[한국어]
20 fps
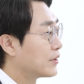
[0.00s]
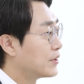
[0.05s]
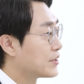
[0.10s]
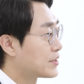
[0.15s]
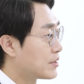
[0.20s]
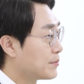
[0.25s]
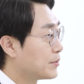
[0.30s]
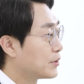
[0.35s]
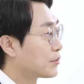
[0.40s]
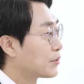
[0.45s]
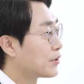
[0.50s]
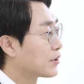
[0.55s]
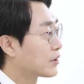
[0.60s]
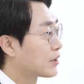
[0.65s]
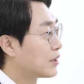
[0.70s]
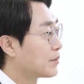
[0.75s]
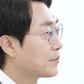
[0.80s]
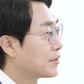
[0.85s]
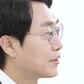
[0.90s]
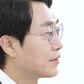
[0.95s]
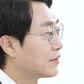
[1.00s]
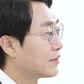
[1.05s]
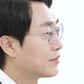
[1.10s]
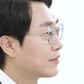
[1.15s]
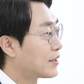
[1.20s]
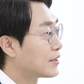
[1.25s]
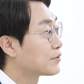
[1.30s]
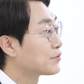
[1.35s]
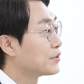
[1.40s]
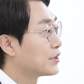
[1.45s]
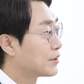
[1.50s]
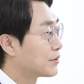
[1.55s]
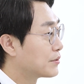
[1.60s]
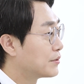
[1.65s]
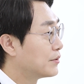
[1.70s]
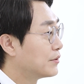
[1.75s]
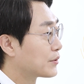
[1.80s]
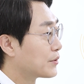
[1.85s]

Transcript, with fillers: 열심히 노력하면 할 수 있고